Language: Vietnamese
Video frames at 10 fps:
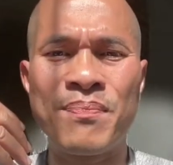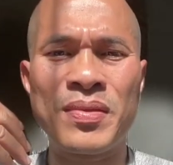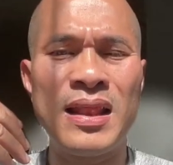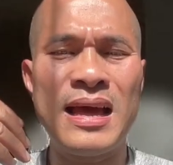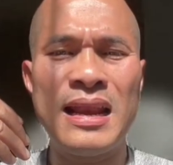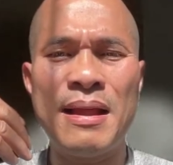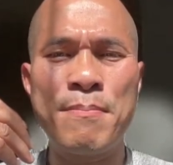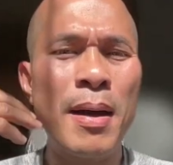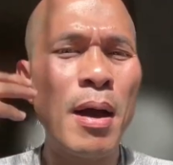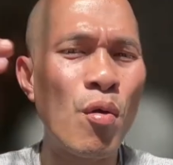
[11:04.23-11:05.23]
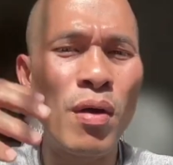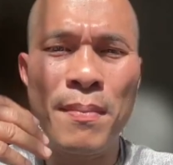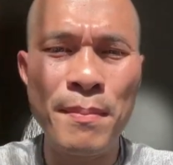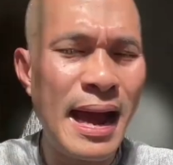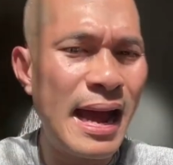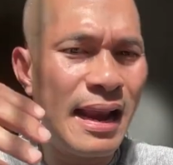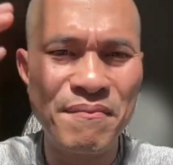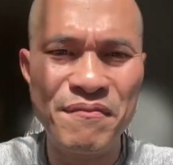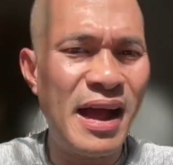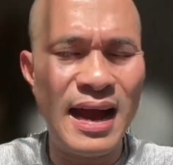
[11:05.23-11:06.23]
là làm màu làm mà
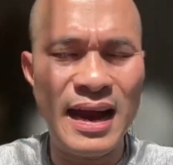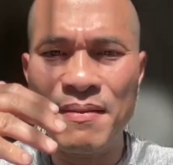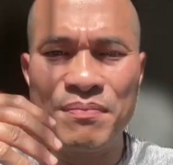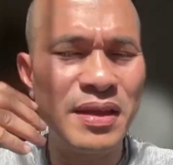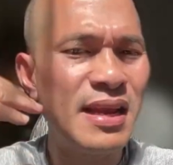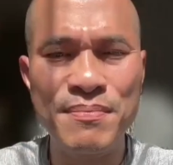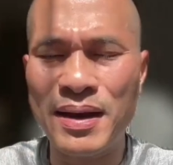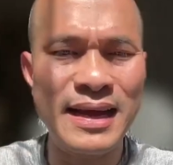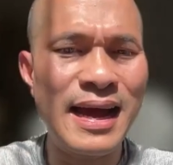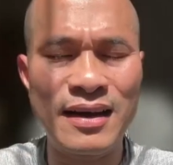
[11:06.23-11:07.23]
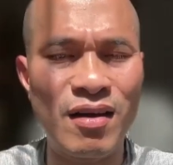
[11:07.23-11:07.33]
làm vả làm chi làm lại cả